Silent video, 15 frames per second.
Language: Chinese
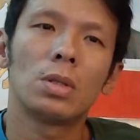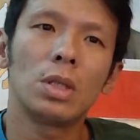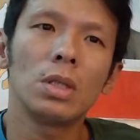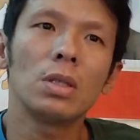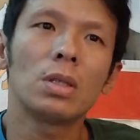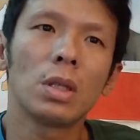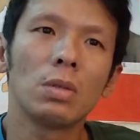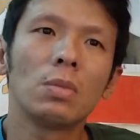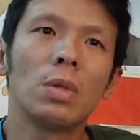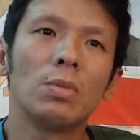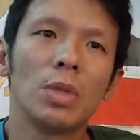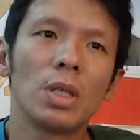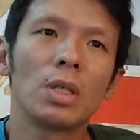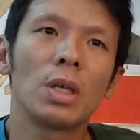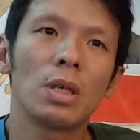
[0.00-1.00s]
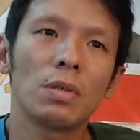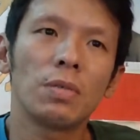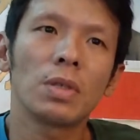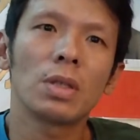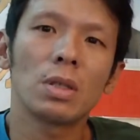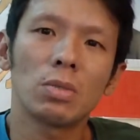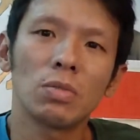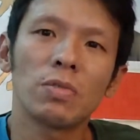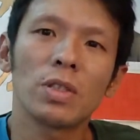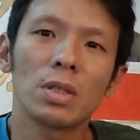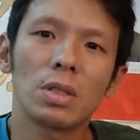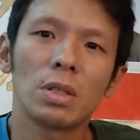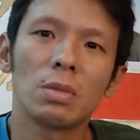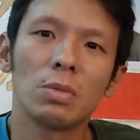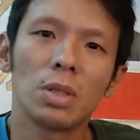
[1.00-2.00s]
精神文明啊，放在放
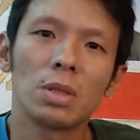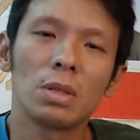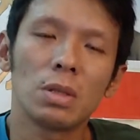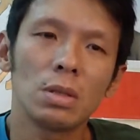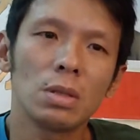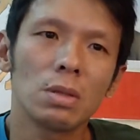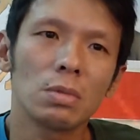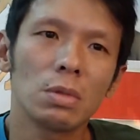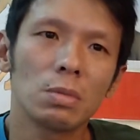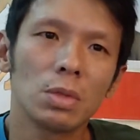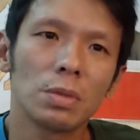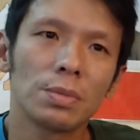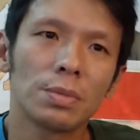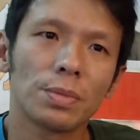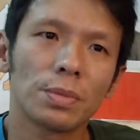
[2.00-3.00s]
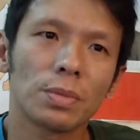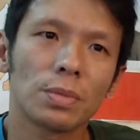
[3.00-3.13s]
在前面。精神文明，